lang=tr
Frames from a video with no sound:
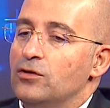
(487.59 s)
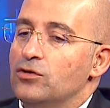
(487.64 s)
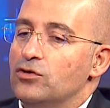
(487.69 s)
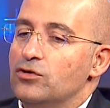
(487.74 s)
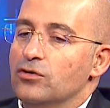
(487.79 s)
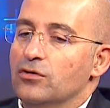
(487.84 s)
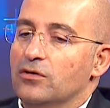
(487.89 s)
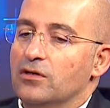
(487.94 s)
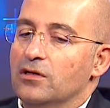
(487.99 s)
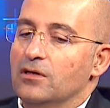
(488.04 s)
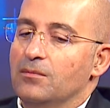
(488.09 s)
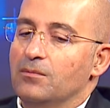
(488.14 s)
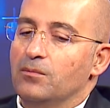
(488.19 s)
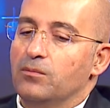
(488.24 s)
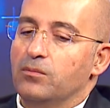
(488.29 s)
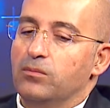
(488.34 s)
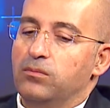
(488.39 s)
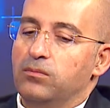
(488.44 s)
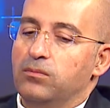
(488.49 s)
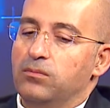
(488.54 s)
Çünkü
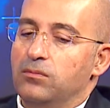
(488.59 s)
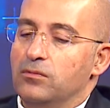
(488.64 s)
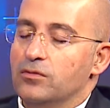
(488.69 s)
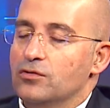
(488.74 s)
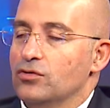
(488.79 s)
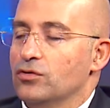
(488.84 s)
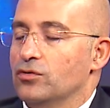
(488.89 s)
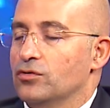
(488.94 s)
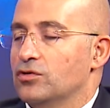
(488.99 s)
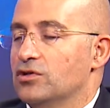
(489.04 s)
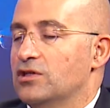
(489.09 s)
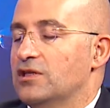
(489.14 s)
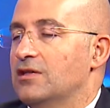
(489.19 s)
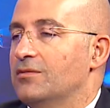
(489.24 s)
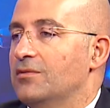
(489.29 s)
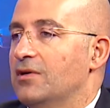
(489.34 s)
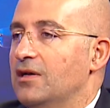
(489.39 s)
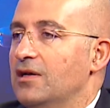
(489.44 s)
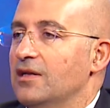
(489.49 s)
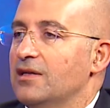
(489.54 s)
sonuç
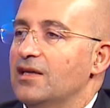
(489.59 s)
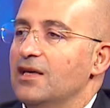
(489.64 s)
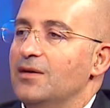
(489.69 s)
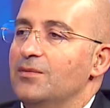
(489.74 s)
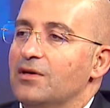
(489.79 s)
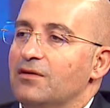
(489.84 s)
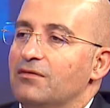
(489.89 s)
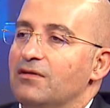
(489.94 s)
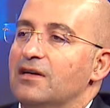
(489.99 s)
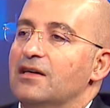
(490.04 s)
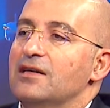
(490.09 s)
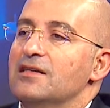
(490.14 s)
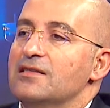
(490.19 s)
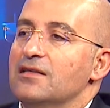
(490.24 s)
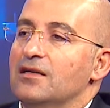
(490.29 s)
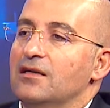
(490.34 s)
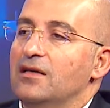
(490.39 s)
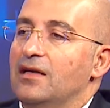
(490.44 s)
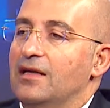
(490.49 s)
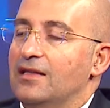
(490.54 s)
itibariyle kemik ve kas
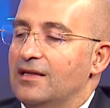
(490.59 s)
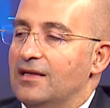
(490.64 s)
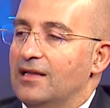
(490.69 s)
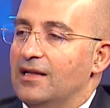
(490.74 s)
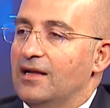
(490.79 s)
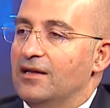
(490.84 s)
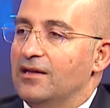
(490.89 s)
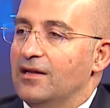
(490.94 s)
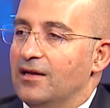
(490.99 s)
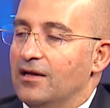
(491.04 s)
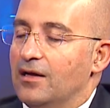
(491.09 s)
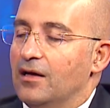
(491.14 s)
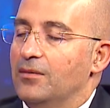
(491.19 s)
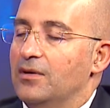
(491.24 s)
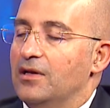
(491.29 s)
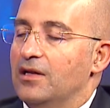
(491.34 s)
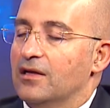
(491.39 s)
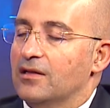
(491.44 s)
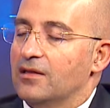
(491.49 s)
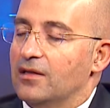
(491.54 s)
etkilenen
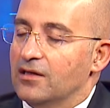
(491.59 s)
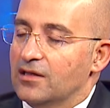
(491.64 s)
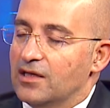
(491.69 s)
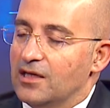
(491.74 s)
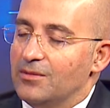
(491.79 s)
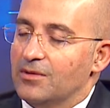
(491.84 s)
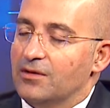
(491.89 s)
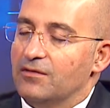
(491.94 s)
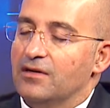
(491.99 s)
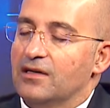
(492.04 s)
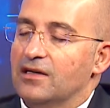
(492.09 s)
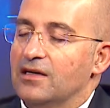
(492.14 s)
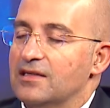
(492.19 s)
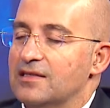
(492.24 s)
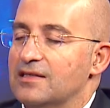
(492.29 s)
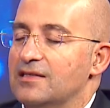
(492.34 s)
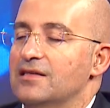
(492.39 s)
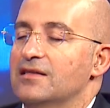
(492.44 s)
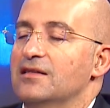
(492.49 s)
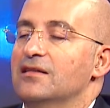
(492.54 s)
ameliyatlar, hı hı. kemik ve
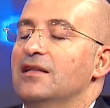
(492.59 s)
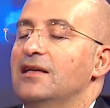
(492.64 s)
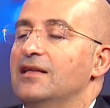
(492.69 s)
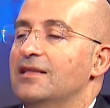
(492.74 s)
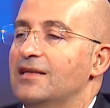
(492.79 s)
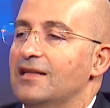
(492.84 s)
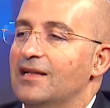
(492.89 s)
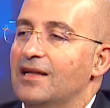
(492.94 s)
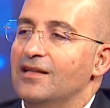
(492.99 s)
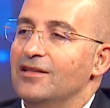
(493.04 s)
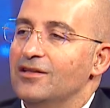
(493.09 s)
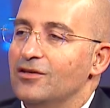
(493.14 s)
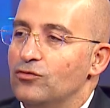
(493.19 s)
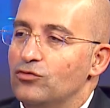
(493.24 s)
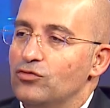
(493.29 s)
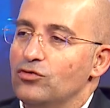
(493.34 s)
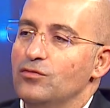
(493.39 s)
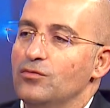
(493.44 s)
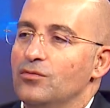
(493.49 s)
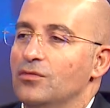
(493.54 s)
kasların etkilendiği
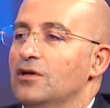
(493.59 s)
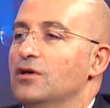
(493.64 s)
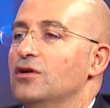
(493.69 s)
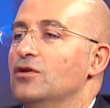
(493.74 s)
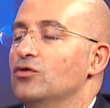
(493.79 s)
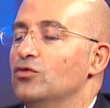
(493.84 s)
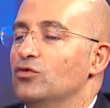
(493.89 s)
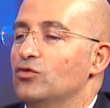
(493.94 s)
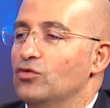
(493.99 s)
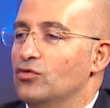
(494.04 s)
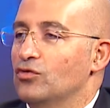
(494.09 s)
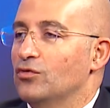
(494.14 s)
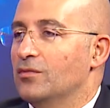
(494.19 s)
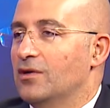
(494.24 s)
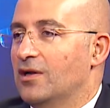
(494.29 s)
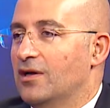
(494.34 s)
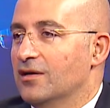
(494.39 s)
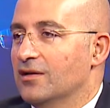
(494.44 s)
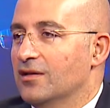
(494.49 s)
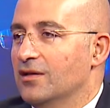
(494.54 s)
tüm
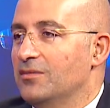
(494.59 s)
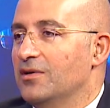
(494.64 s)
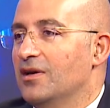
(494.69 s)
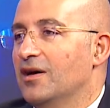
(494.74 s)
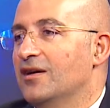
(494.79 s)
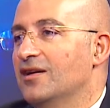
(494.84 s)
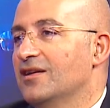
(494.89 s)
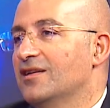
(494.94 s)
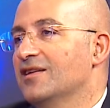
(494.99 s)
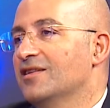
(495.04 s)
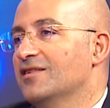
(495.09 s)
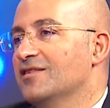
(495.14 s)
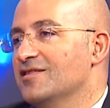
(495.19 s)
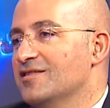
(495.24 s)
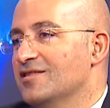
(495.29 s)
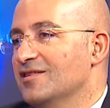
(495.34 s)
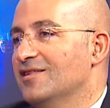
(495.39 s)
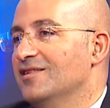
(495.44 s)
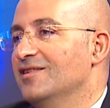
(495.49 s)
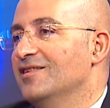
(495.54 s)
durumlarda bir hareket
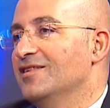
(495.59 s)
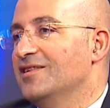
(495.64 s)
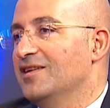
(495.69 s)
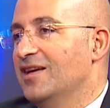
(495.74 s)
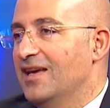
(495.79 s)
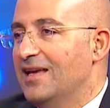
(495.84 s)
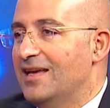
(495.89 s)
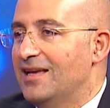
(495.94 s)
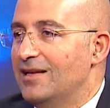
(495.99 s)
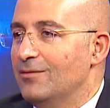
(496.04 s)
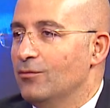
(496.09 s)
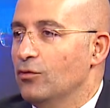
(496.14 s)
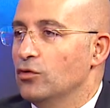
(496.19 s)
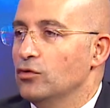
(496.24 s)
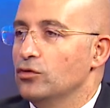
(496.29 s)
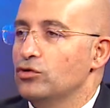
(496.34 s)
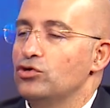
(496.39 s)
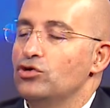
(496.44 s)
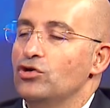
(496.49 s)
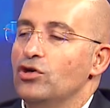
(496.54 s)
kısıtlılığına eğilim hı hı.
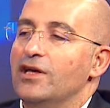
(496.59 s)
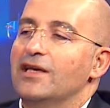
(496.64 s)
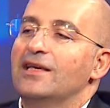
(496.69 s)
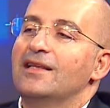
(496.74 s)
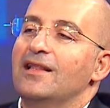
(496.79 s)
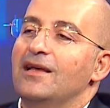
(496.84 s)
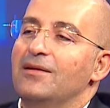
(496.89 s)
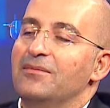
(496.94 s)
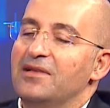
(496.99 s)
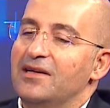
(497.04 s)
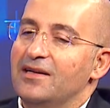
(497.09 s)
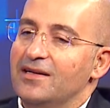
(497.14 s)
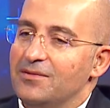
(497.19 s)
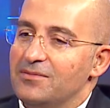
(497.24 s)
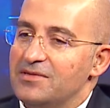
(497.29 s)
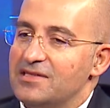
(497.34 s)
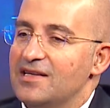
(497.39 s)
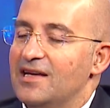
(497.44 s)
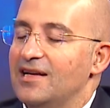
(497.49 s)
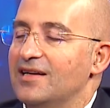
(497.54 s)
oluşuyor. Eklemlerde
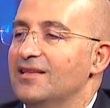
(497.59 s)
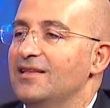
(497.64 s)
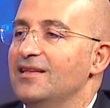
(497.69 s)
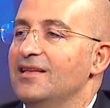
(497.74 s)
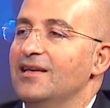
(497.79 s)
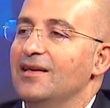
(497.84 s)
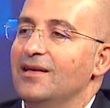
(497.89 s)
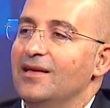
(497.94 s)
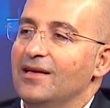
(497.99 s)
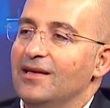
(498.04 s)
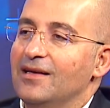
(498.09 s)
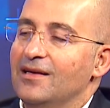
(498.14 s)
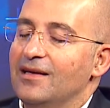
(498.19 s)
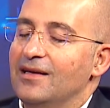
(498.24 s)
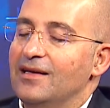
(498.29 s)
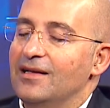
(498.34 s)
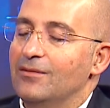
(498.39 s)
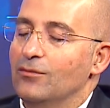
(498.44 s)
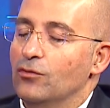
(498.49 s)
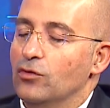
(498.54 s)
bir sertliğe
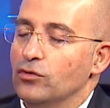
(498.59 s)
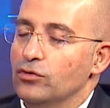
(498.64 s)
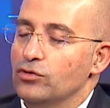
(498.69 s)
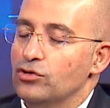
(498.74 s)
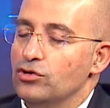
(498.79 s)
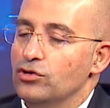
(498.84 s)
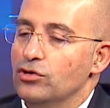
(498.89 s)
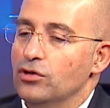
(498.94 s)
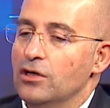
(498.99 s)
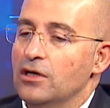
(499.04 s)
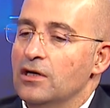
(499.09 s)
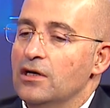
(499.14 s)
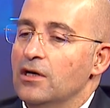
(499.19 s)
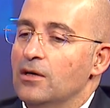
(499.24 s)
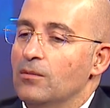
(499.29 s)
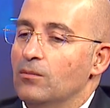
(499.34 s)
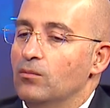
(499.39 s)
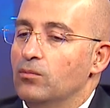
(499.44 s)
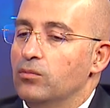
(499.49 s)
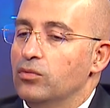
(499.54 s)
eğilim oluşuyor.
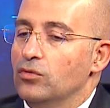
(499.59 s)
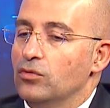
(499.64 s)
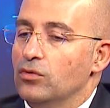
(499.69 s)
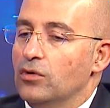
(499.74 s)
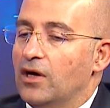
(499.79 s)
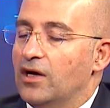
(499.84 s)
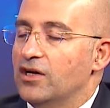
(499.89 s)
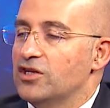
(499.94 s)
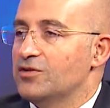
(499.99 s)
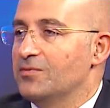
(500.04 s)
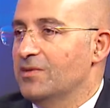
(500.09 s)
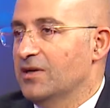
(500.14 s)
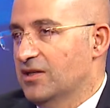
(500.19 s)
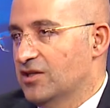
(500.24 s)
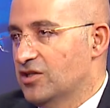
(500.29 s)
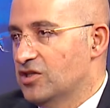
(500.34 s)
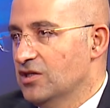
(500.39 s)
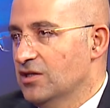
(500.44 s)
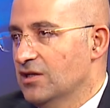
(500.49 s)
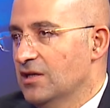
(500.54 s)
Bunu aşmak
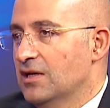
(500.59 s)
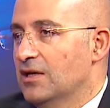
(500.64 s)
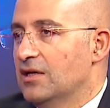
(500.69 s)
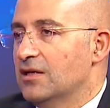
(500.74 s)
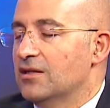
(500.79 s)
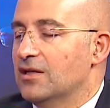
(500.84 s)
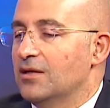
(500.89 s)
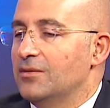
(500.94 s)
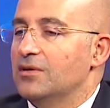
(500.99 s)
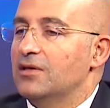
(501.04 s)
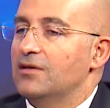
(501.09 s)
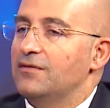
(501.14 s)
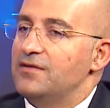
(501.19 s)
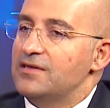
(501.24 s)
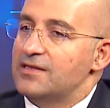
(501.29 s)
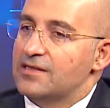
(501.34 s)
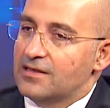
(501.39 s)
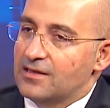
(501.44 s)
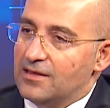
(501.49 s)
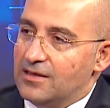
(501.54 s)
için tabii ki
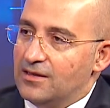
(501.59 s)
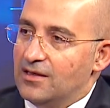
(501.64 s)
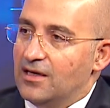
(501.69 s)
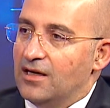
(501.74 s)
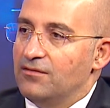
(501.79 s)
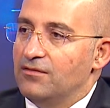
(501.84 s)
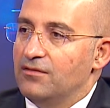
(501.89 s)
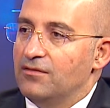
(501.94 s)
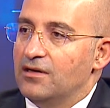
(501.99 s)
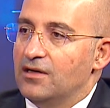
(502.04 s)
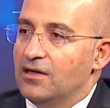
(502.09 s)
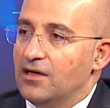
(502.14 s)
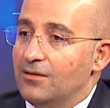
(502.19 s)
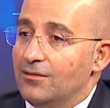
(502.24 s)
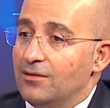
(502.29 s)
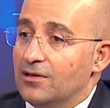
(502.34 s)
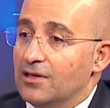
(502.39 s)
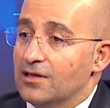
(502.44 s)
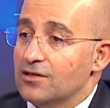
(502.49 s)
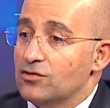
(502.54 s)
fizik tedavi ve
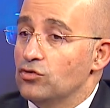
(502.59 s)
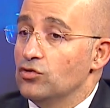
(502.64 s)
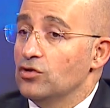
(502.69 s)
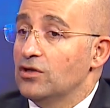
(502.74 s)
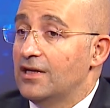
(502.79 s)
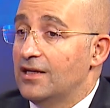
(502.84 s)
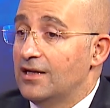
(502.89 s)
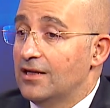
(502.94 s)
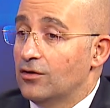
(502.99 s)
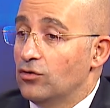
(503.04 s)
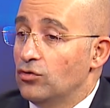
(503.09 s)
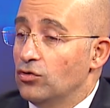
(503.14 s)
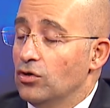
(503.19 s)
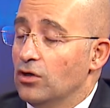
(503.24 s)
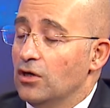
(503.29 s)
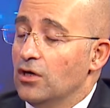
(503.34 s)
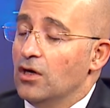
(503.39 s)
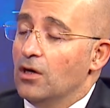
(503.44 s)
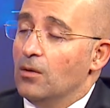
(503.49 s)
rehabilitasyon gerekiyor.